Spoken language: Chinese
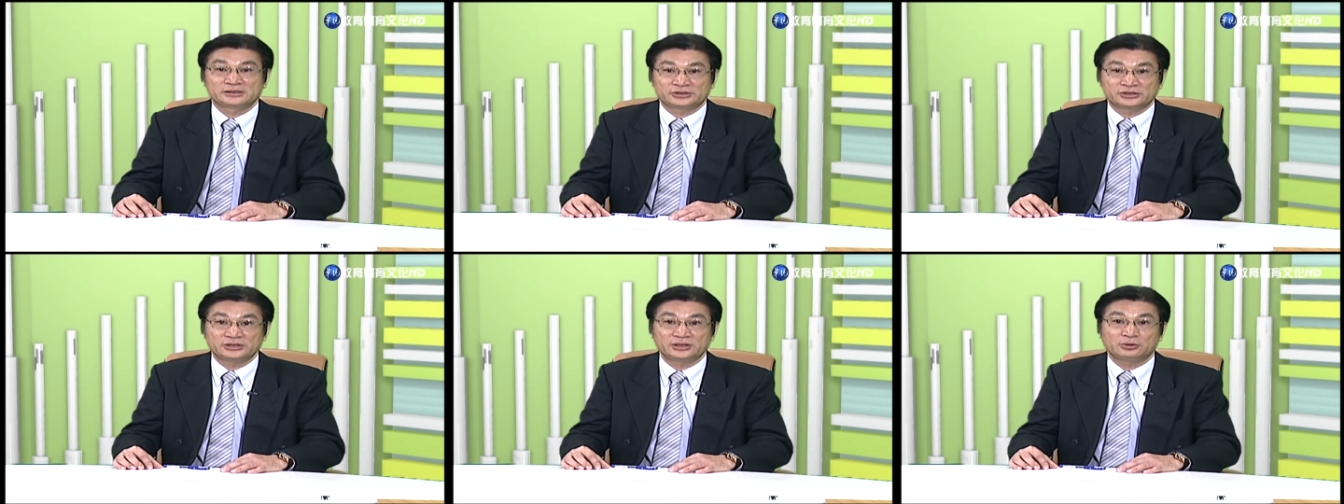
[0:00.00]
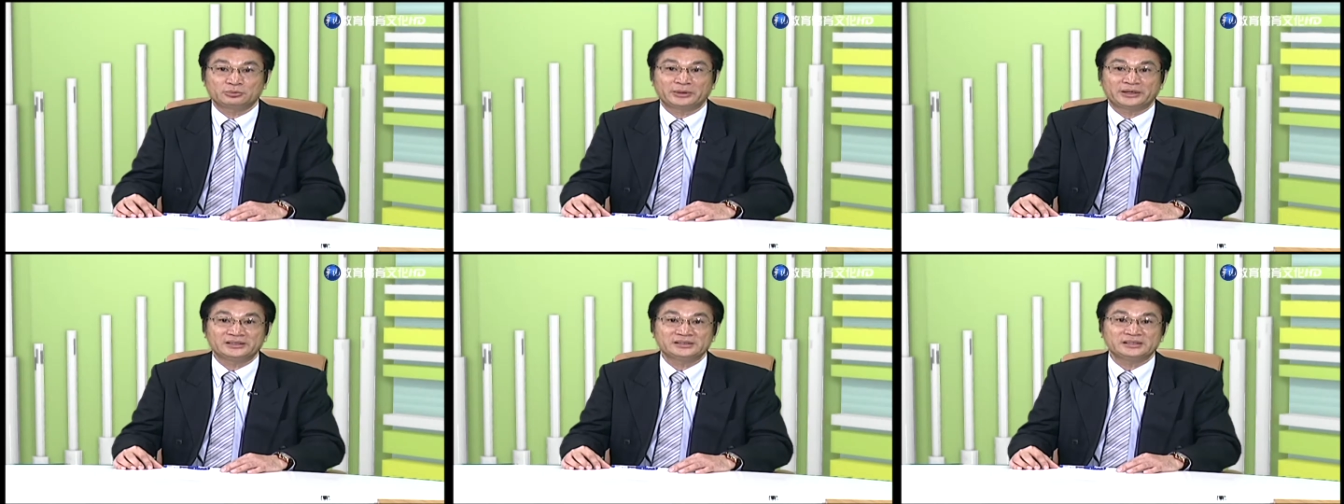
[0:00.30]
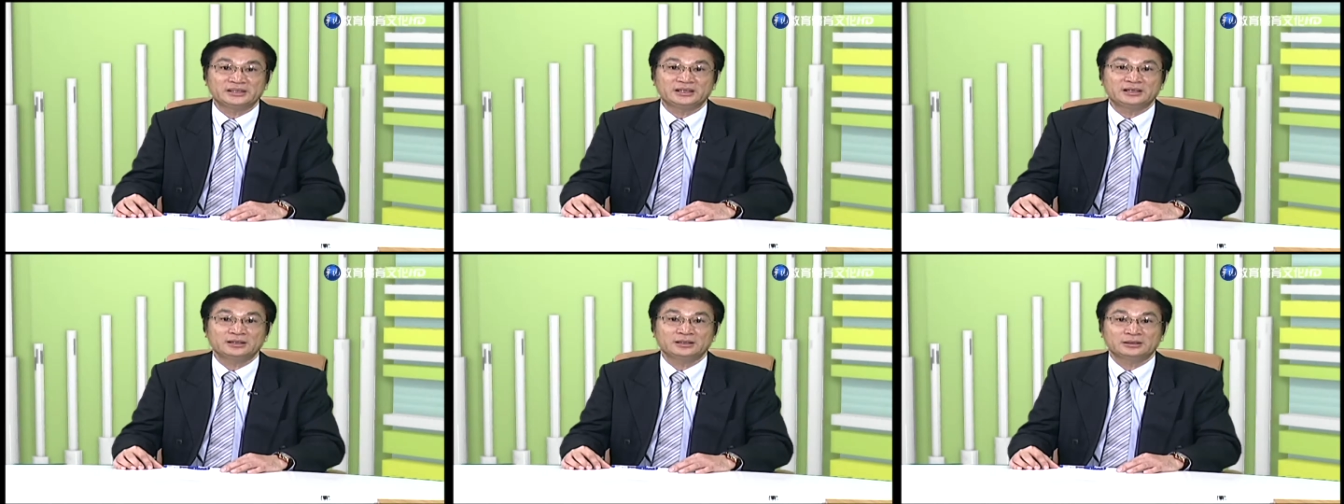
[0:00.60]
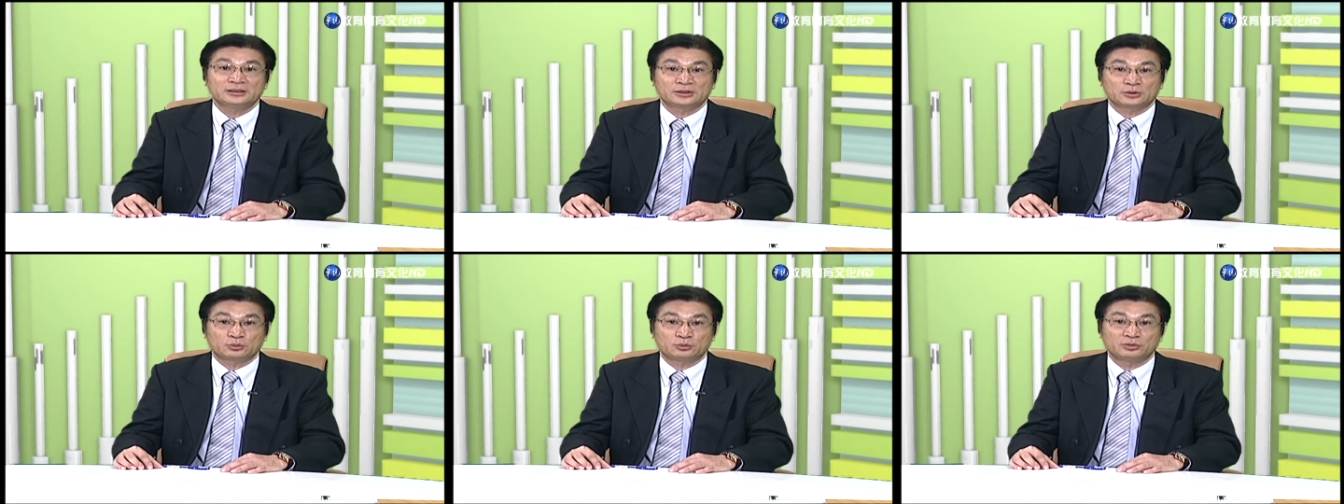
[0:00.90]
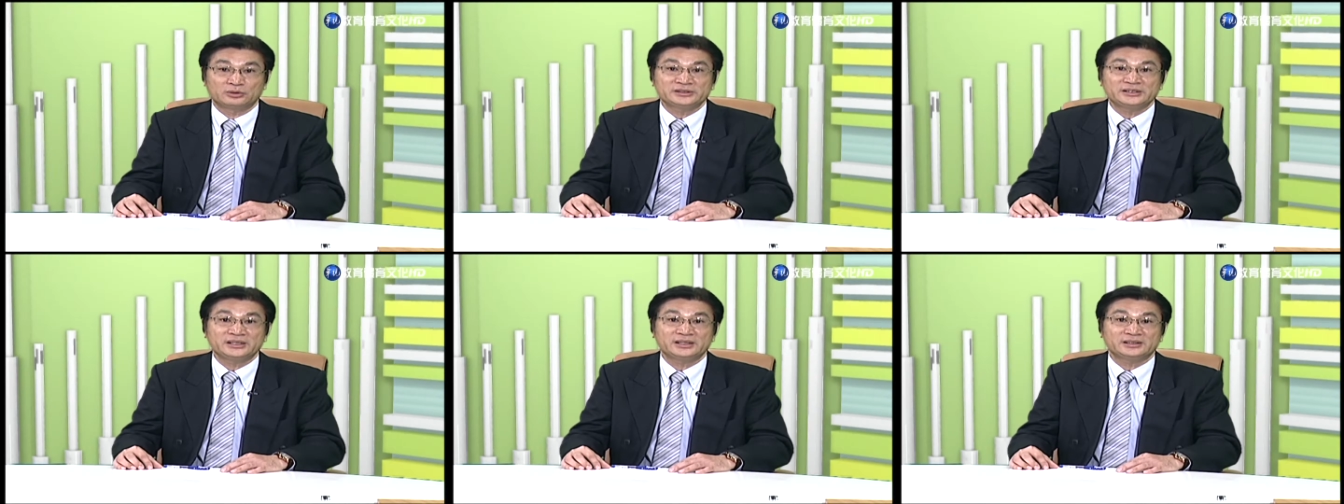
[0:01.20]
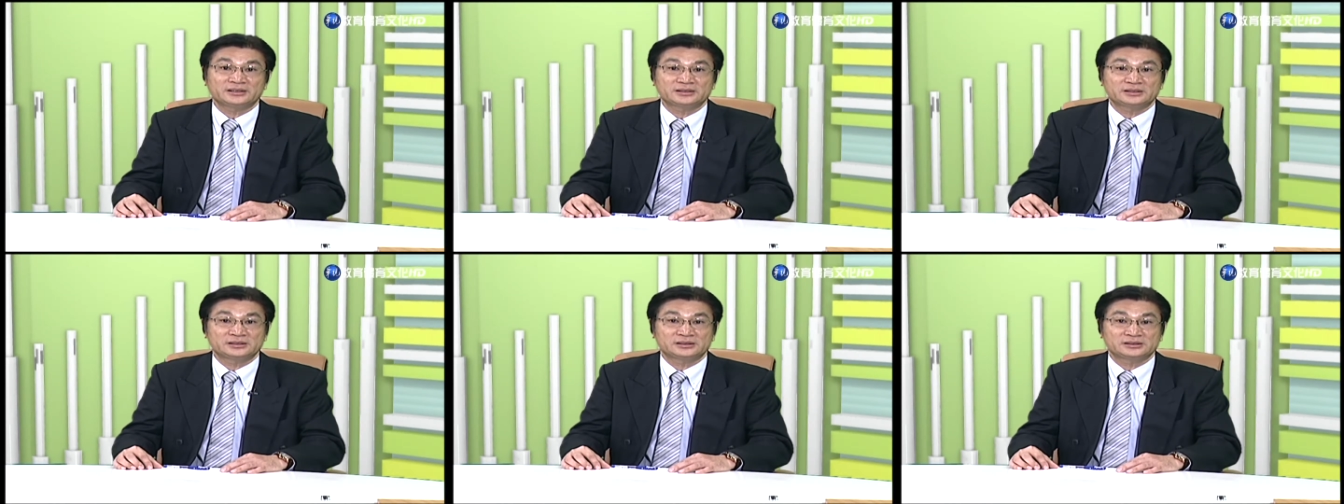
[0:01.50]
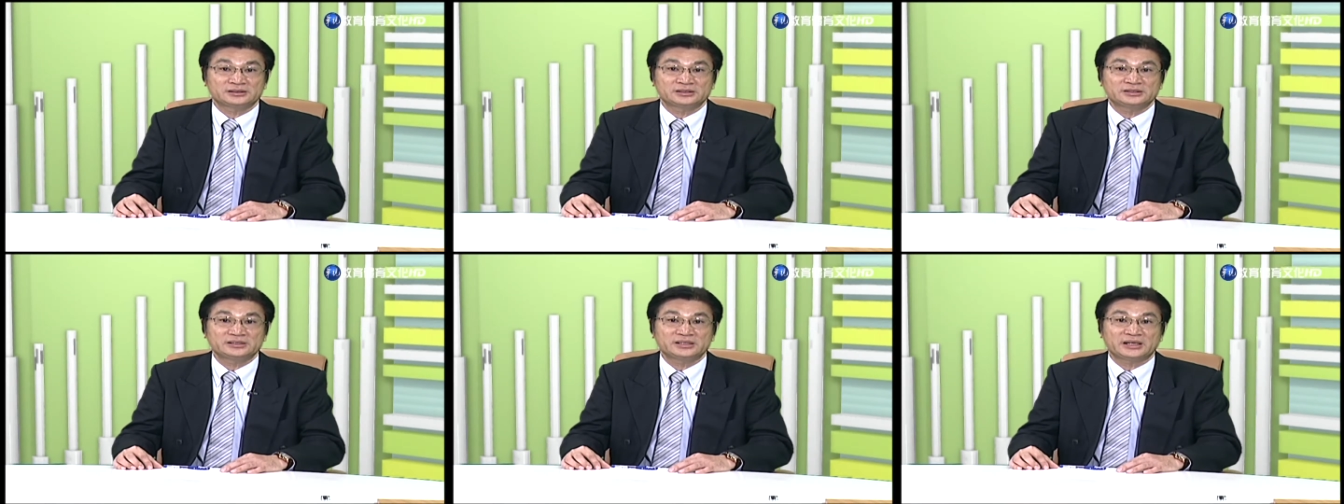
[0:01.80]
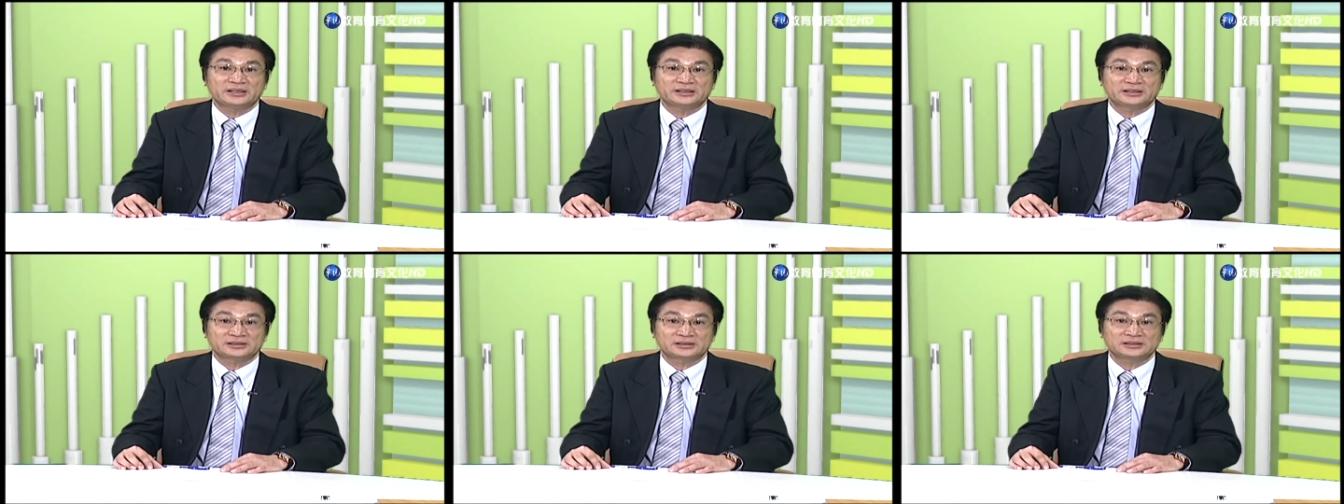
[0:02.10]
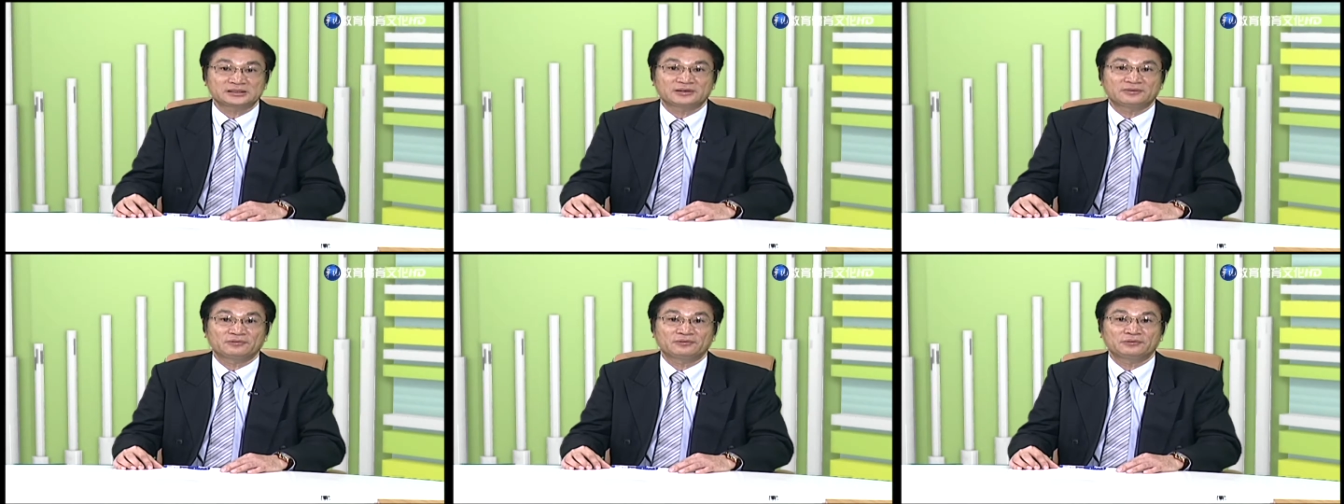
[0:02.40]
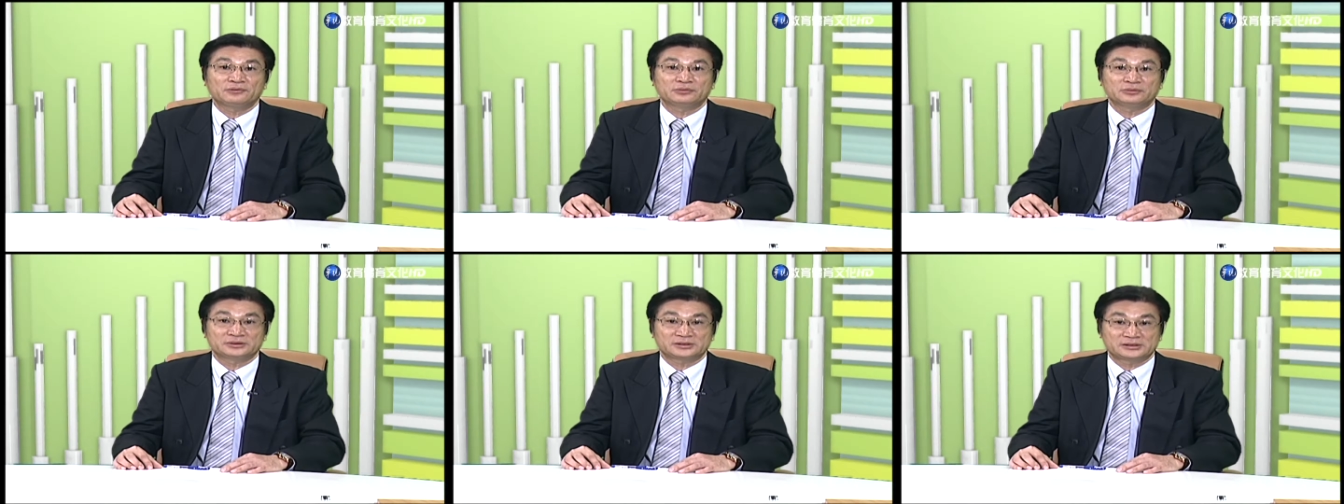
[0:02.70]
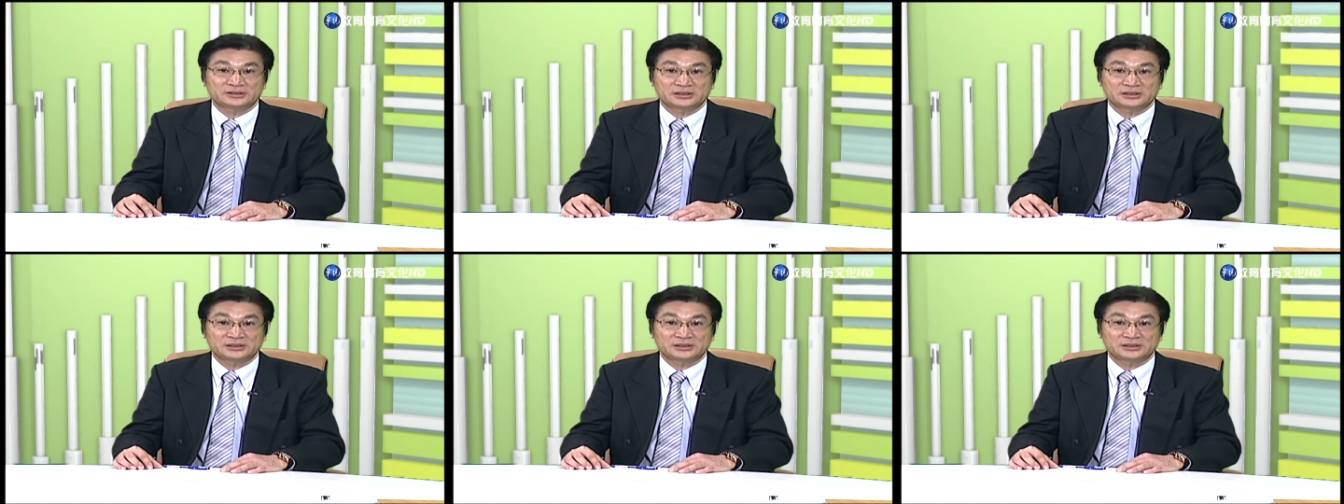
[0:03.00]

石油危机、国际之间的政府、